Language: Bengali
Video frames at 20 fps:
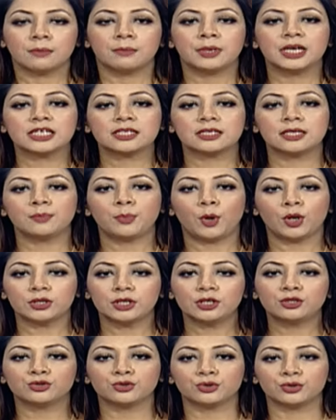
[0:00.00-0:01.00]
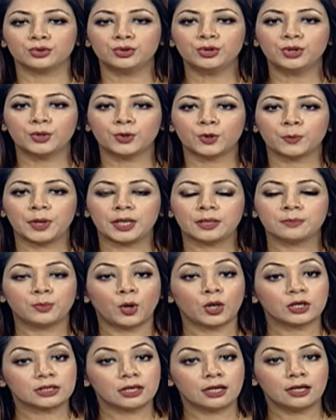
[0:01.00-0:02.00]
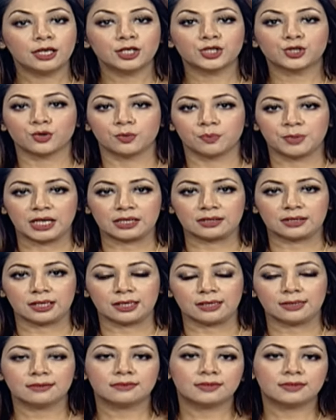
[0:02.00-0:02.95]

বিশটি পদের জন্য লড়বেন পঁয়তাল্লিশ জন প্রার্থী